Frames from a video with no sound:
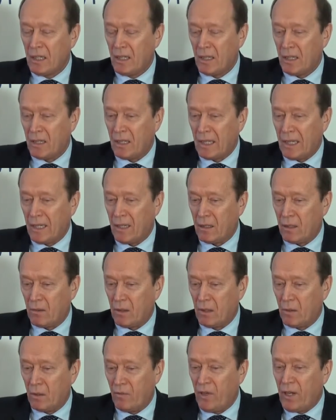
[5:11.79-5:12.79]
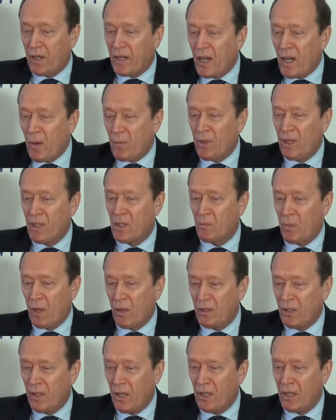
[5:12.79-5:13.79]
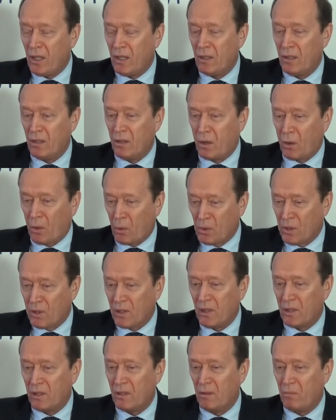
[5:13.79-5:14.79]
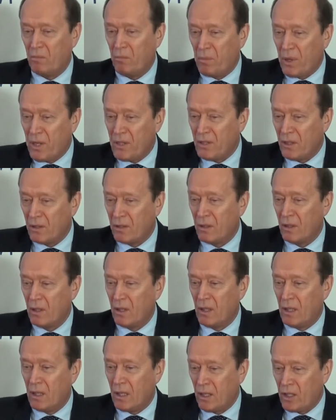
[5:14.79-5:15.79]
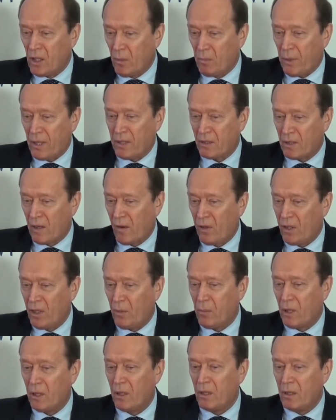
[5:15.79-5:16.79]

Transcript: это великолепное исполнение русских песен этим прославленным